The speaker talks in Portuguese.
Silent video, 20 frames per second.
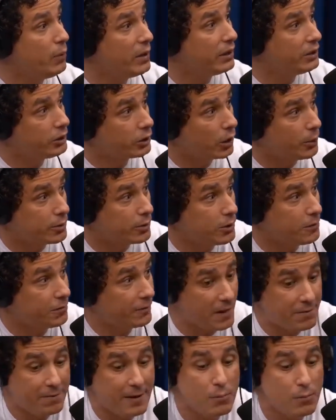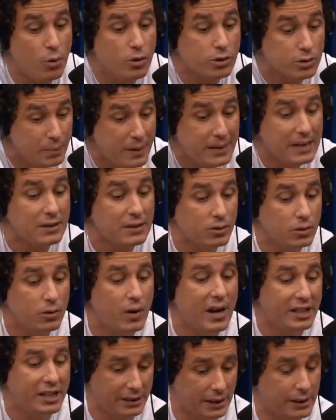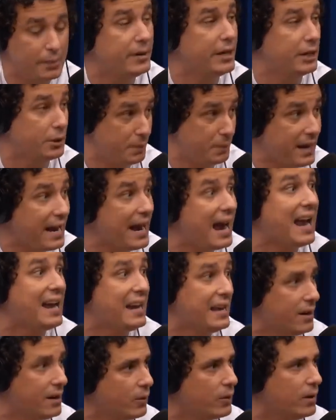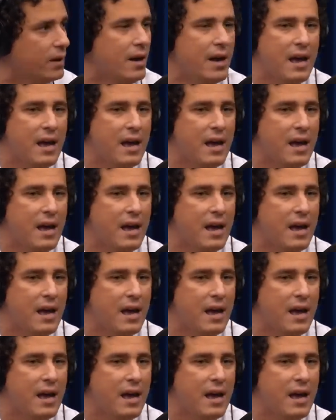e a gente começou a ficar famoso bem na Zona Oeste ali mesmo, bem em Realengo.